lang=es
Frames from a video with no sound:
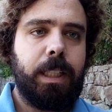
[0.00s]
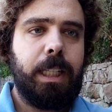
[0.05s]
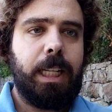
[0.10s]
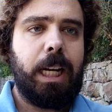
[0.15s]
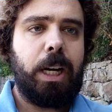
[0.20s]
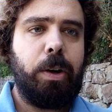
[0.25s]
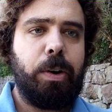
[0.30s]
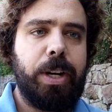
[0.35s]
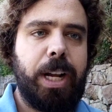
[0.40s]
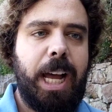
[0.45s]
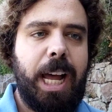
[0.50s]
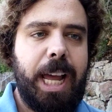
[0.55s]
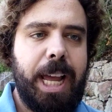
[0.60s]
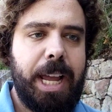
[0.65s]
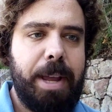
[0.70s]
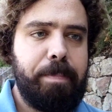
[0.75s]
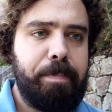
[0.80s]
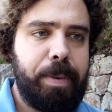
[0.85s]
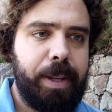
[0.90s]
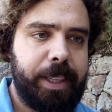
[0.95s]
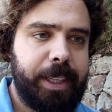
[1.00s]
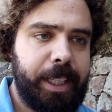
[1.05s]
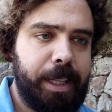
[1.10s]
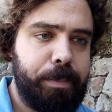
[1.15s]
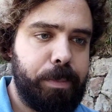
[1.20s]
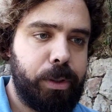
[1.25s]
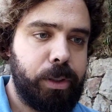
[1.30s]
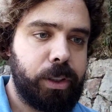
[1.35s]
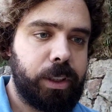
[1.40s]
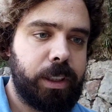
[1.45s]
Y ahora
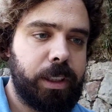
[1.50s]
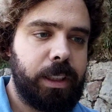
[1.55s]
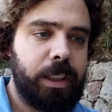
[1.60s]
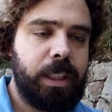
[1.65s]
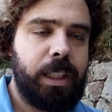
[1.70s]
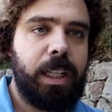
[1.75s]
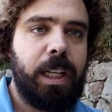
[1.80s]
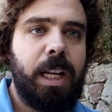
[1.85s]
empecemos.